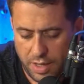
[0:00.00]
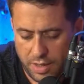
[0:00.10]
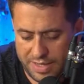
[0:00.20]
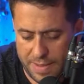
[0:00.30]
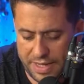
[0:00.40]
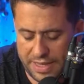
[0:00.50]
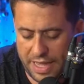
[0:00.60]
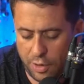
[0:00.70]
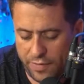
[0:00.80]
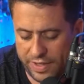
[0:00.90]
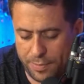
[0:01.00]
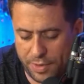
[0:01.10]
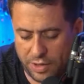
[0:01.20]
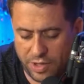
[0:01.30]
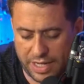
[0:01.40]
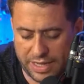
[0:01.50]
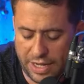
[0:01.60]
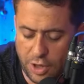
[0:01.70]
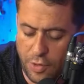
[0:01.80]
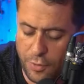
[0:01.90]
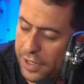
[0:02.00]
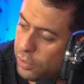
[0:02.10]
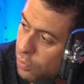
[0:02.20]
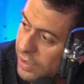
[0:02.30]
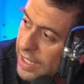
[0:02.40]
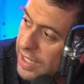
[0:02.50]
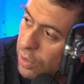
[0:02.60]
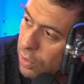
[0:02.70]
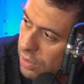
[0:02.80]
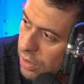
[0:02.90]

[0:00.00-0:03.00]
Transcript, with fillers: Sempre que tem a nova temporada do Shark Tank. Eles tinham feito com Danilo